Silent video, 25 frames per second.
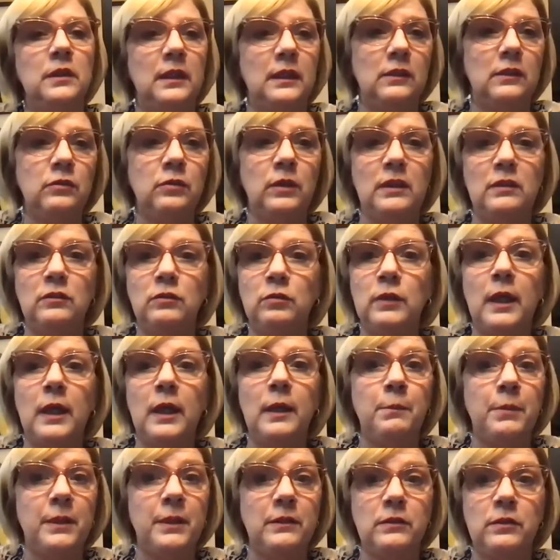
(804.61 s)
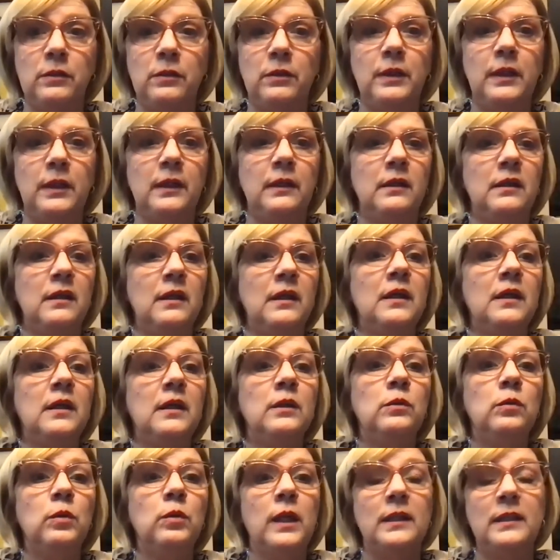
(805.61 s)
De hecho, él hizo unas impresiones
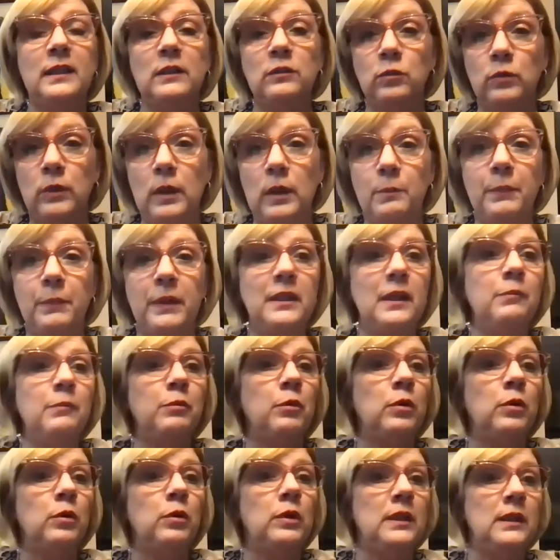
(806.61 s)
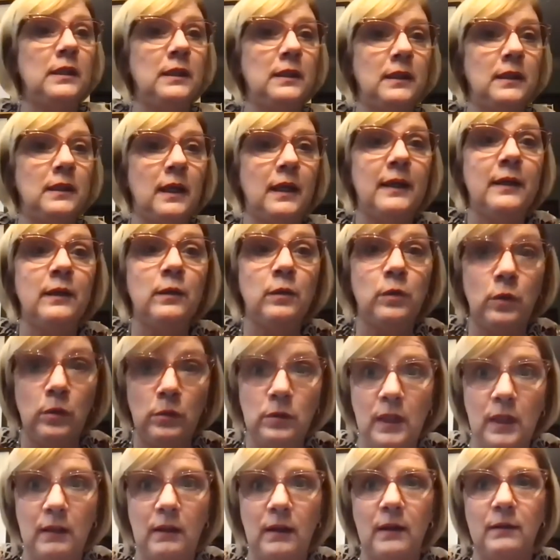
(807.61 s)
durante su campaña política en
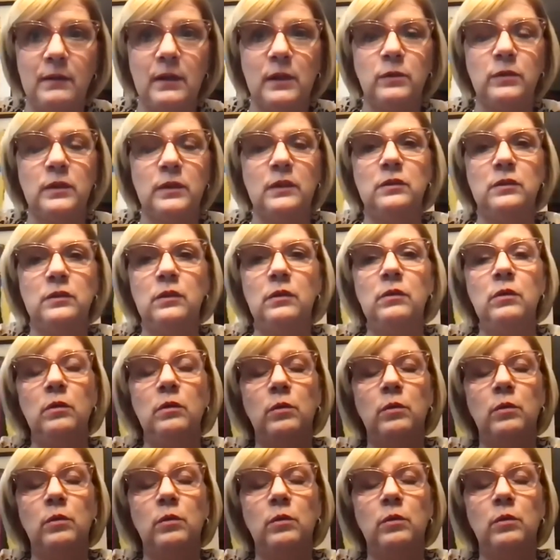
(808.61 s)
contra de la vacunación,